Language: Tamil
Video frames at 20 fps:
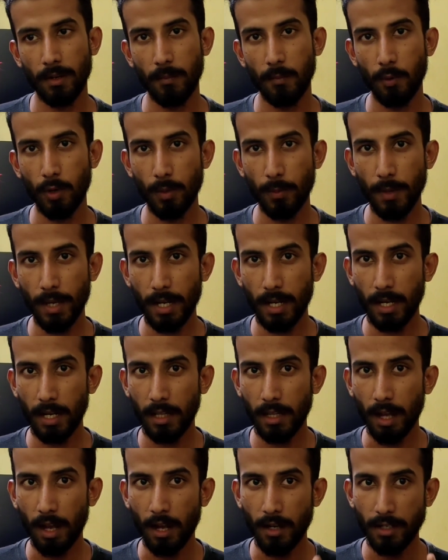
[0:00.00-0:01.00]
மூணு
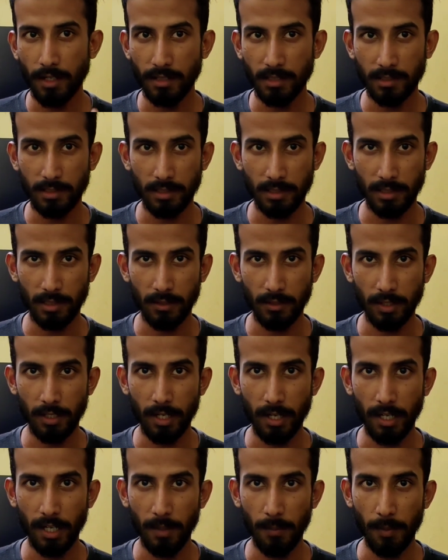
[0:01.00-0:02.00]
பேருக்காவது ஹார்ட் டிசீசஸ் வந்து
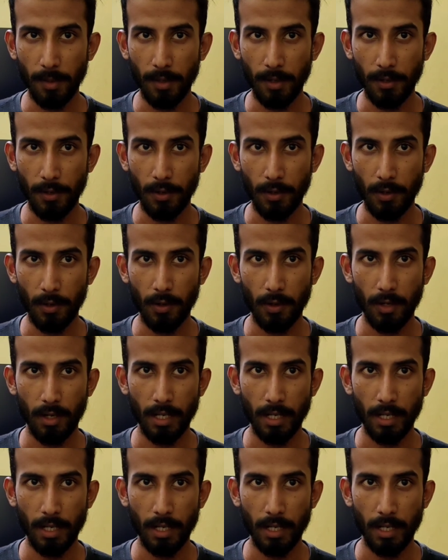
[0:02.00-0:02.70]
கண்டிப்பாக இருக்கும்